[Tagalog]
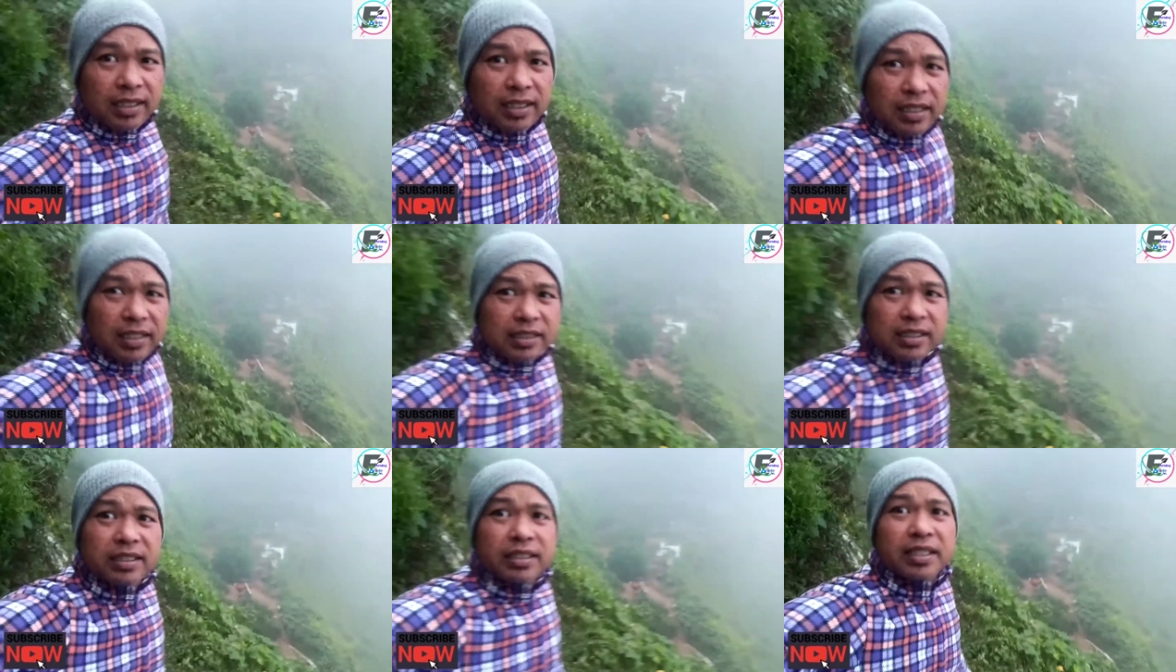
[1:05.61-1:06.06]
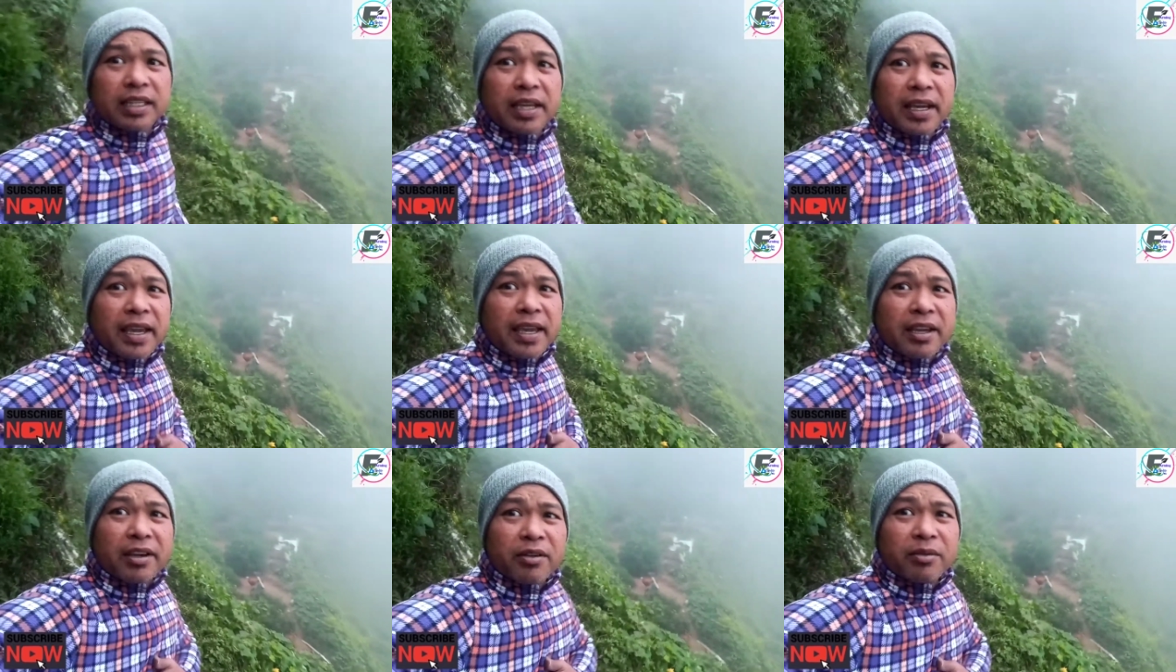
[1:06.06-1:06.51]

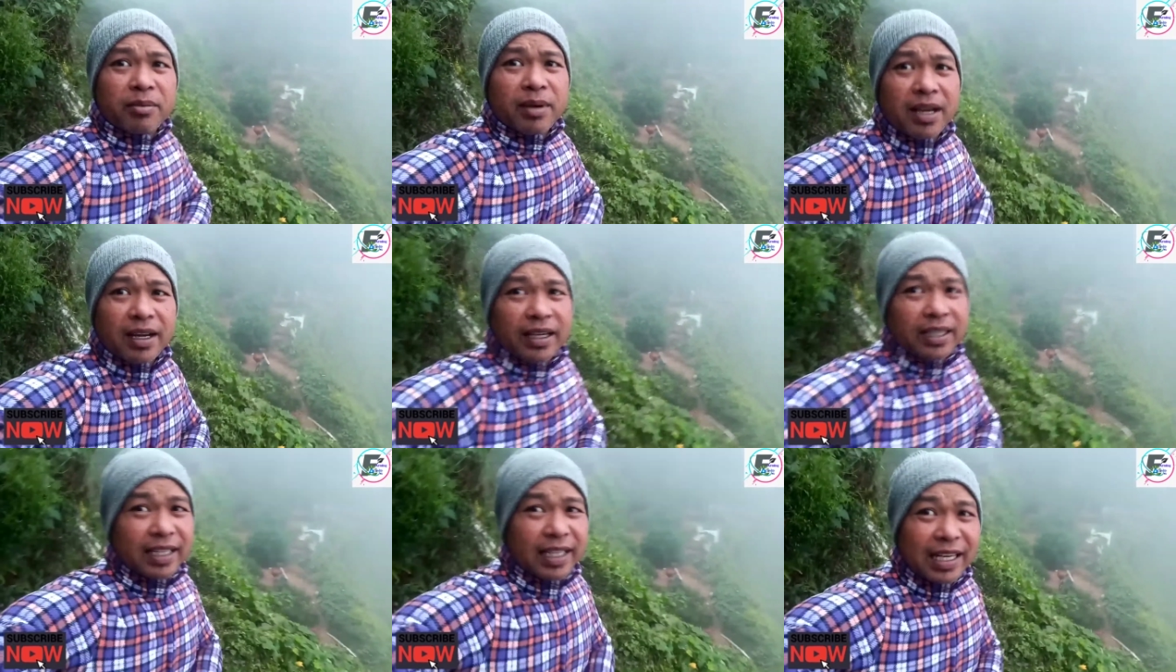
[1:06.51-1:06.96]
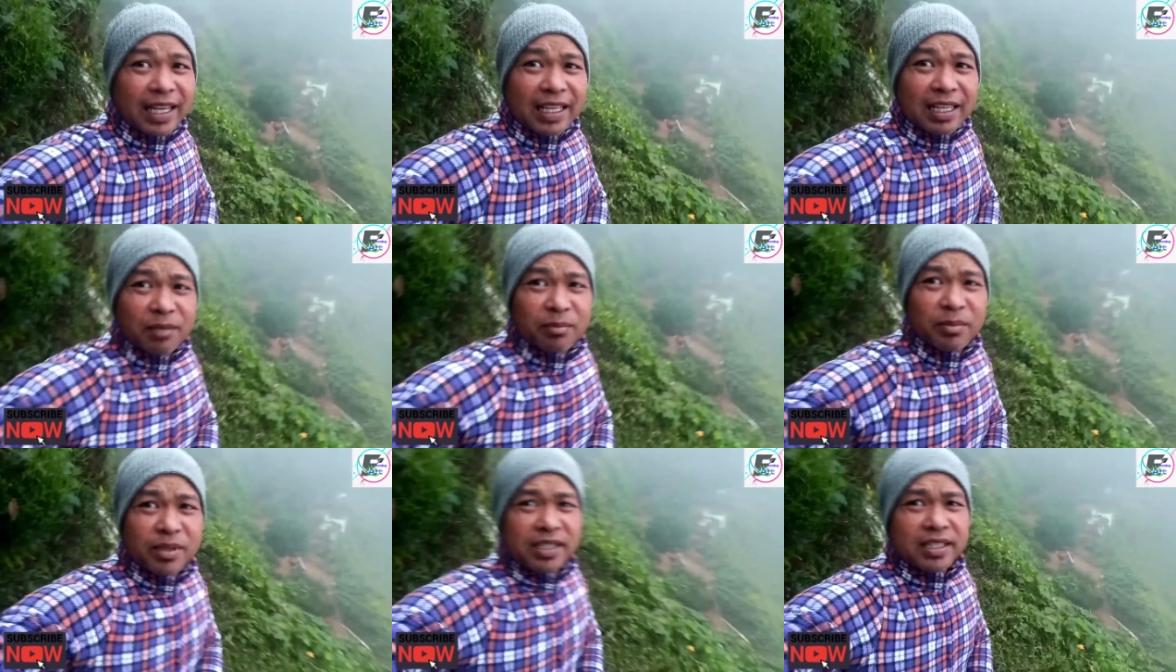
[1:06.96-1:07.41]
Sisiking ko baka
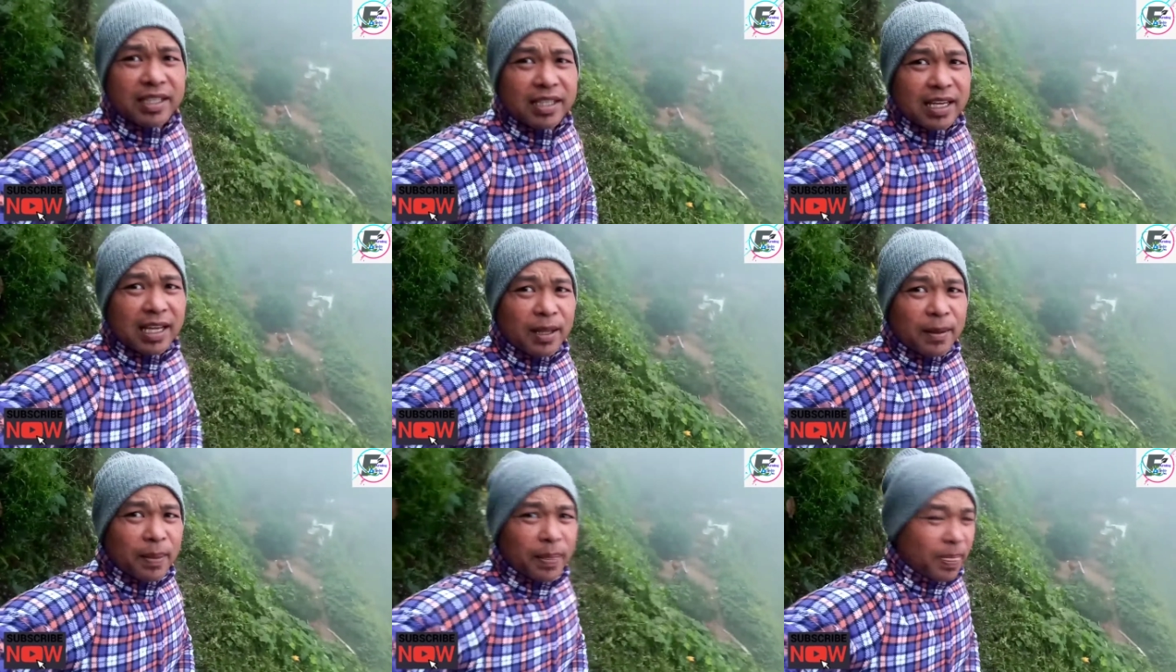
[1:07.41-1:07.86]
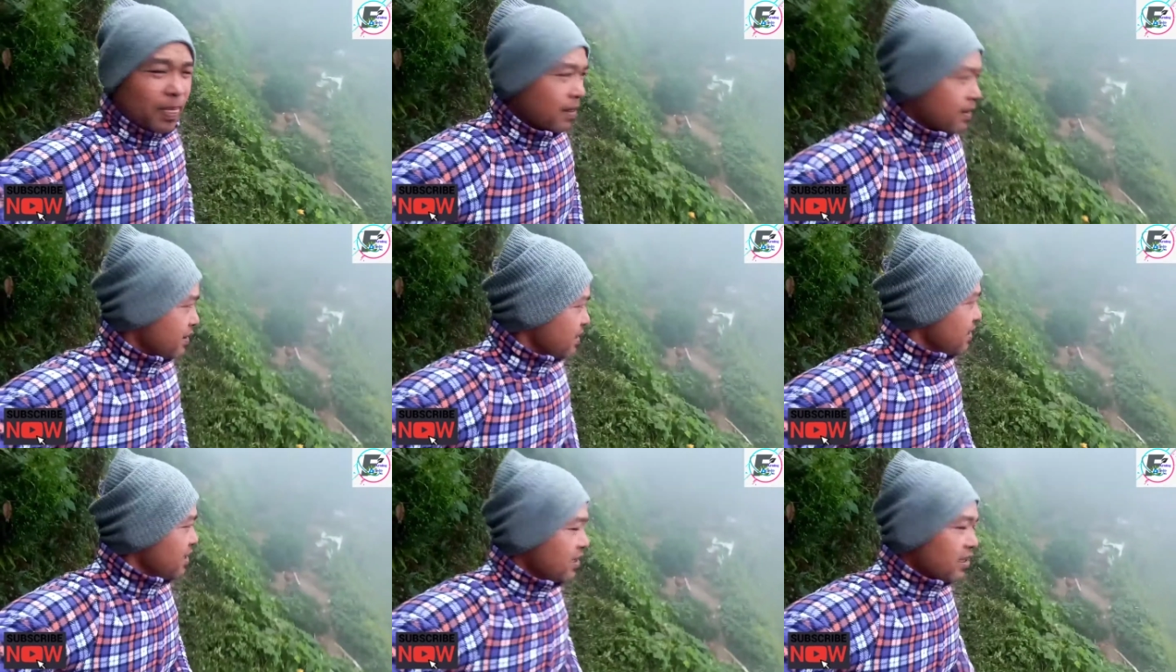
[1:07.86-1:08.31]
nilalamig sila.
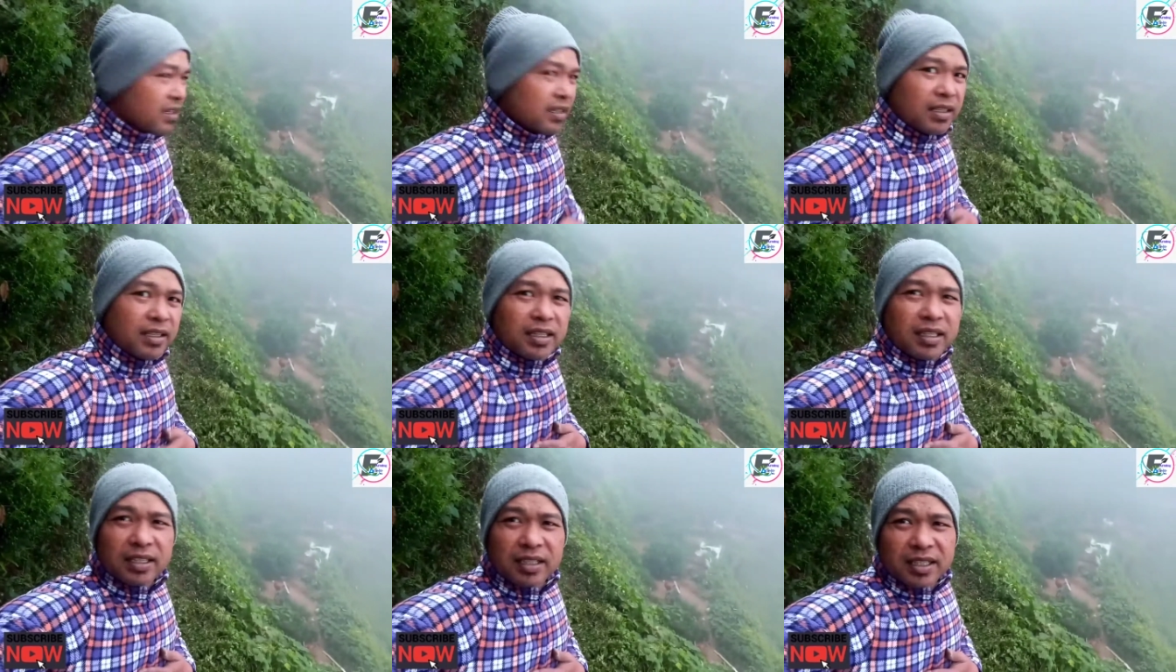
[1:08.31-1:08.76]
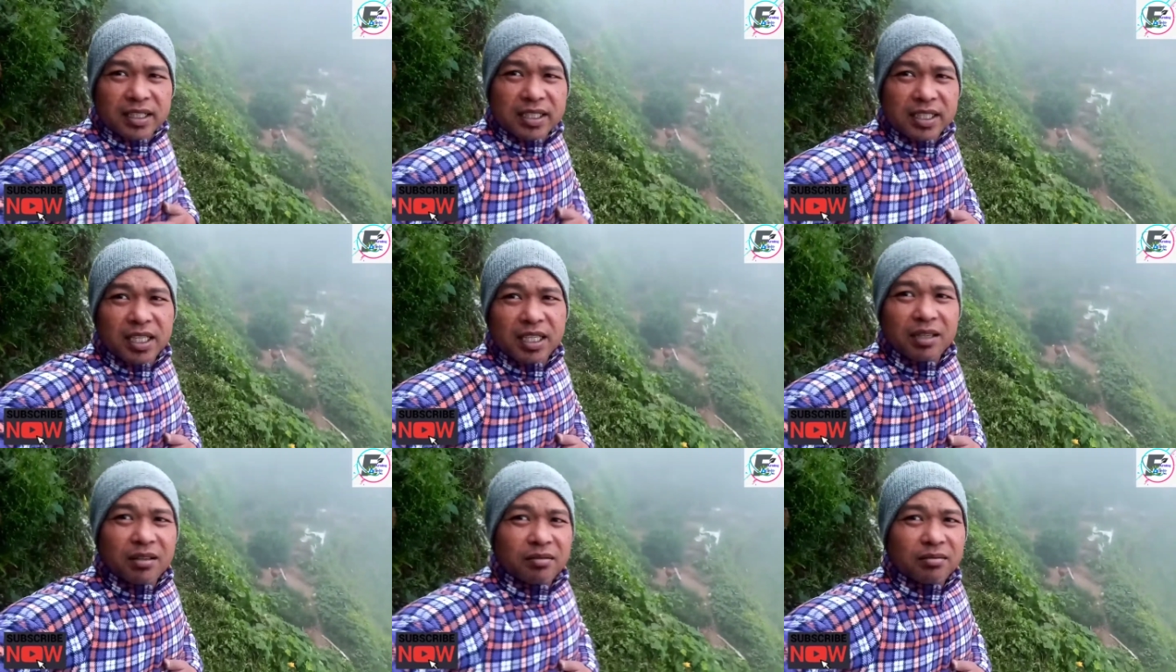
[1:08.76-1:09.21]

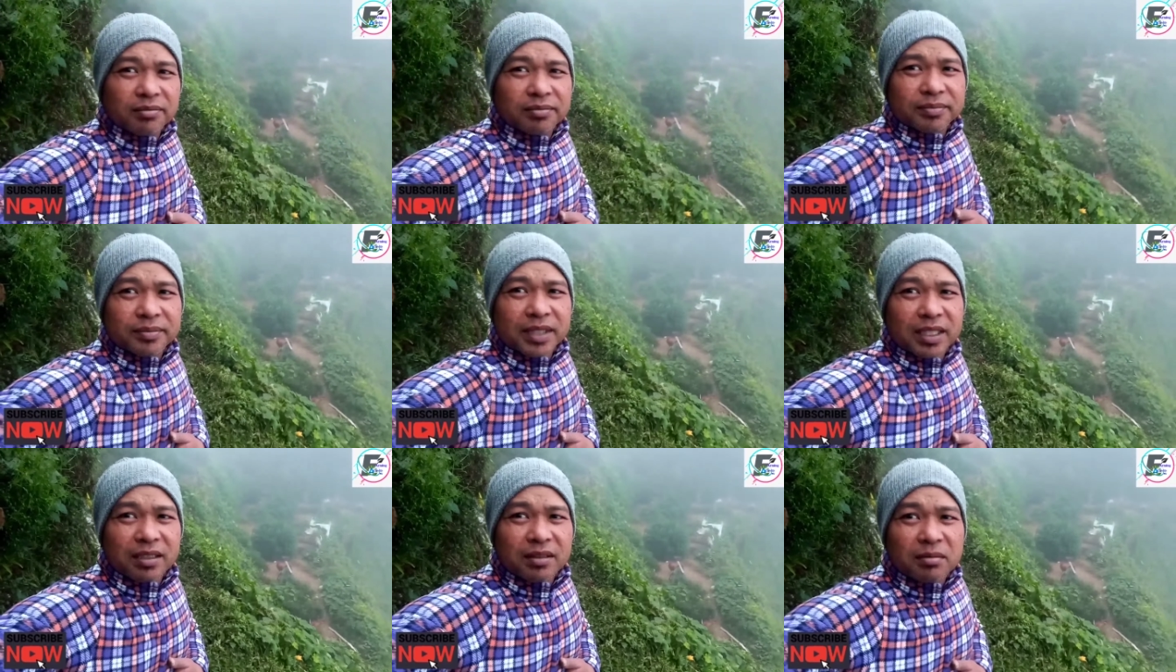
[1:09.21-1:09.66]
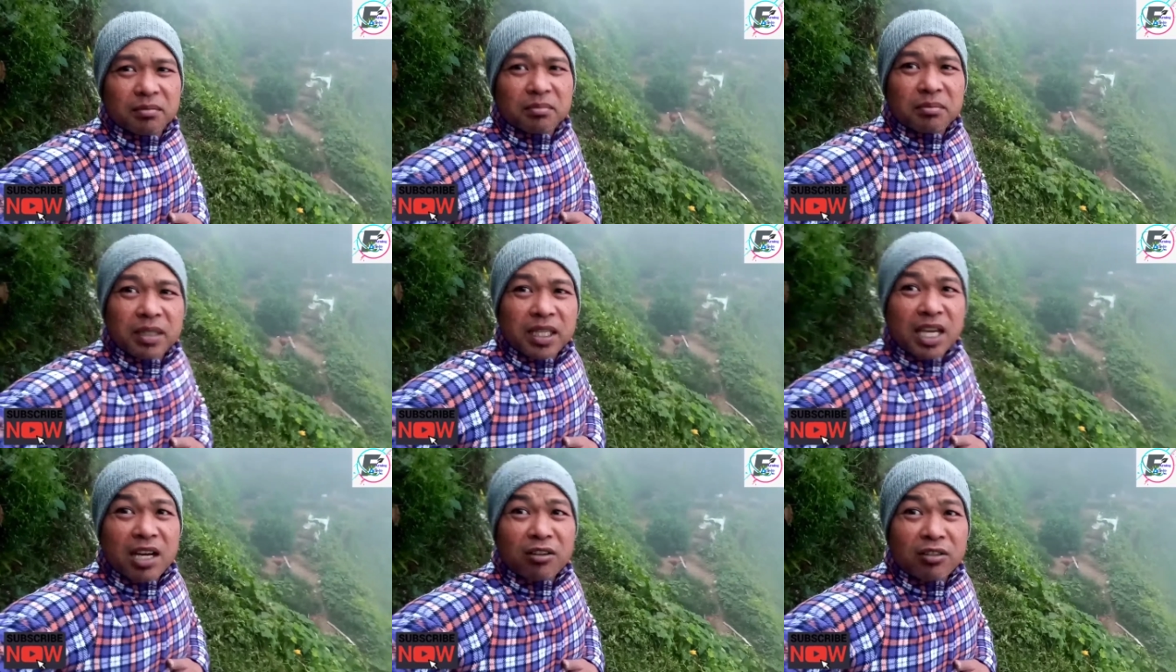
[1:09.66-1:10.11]
si
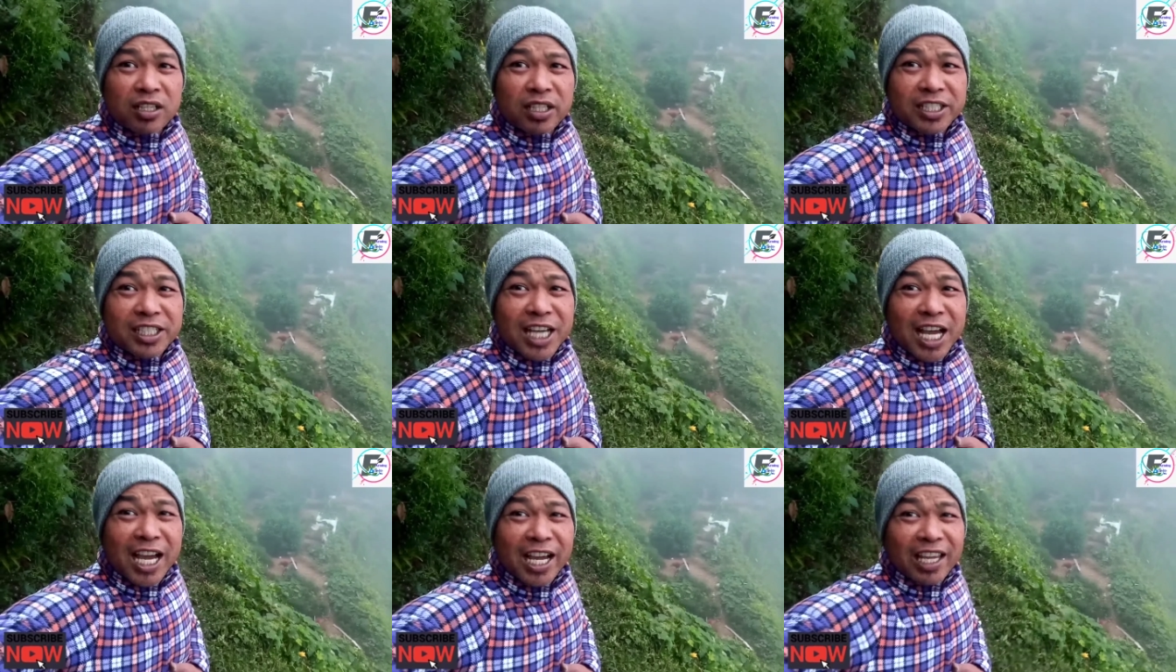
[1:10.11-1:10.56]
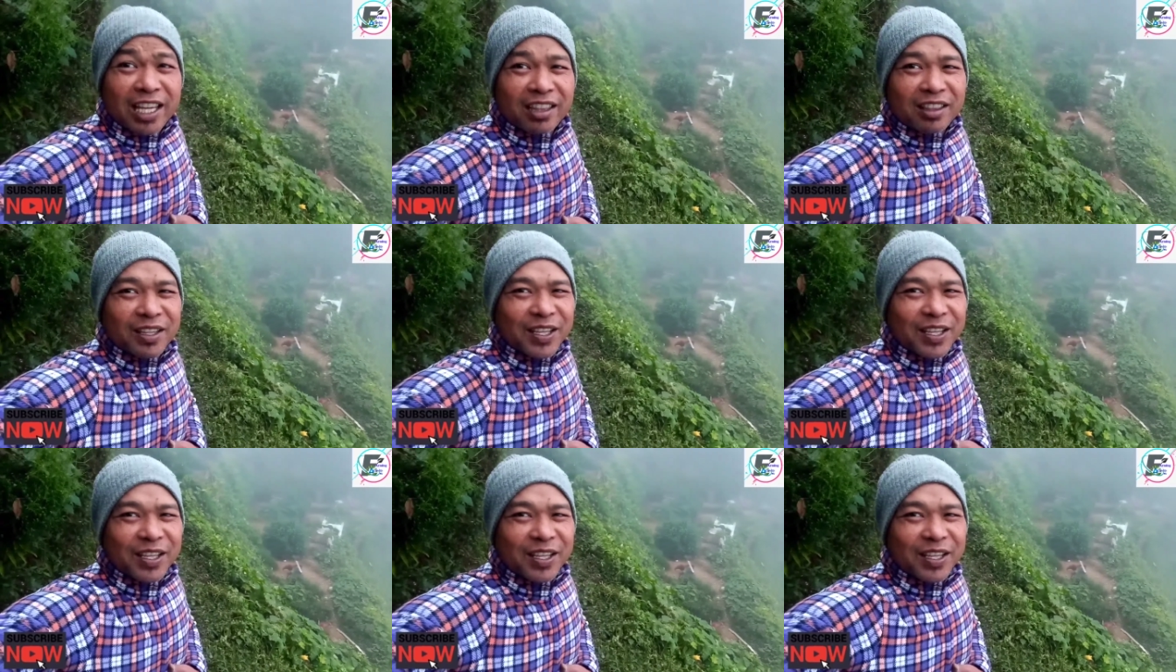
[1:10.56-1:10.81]
bigyan ko ng jacket.